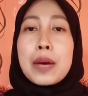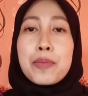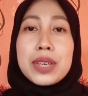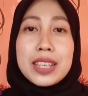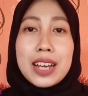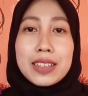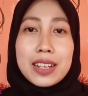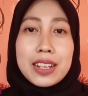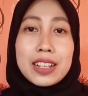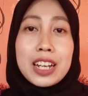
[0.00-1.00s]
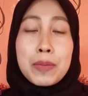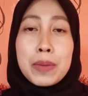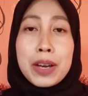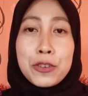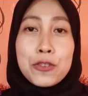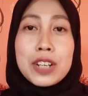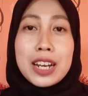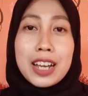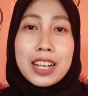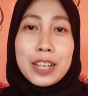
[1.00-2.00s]
biar channel ini lebih maju
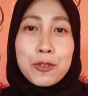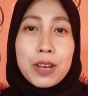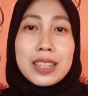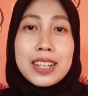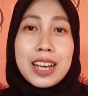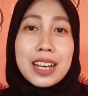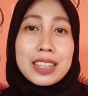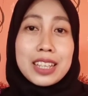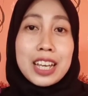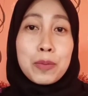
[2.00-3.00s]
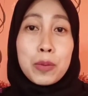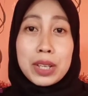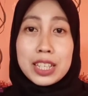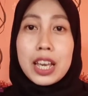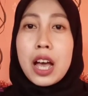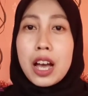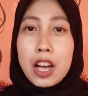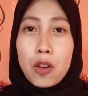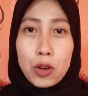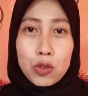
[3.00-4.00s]
dan kalian juga tidak ketinggalan informasi
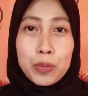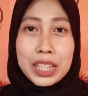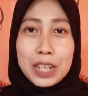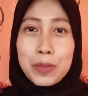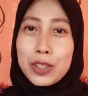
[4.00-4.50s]
kalau aku bikin